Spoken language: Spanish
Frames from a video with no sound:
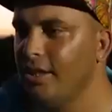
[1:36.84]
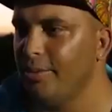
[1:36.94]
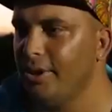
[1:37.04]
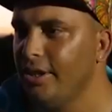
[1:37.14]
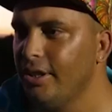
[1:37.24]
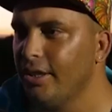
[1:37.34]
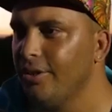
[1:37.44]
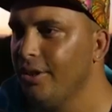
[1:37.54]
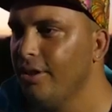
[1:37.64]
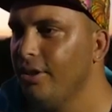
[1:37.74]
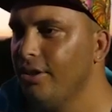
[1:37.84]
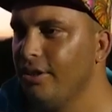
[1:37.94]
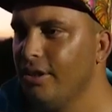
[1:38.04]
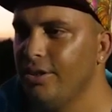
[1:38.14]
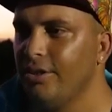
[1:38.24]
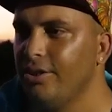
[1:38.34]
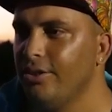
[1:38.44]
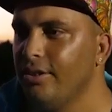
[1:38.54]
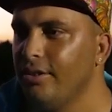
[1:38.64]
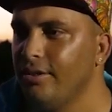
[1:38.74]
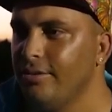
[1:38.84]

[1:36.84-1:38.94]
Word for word: a la ministra que vino a ver nuestra situación.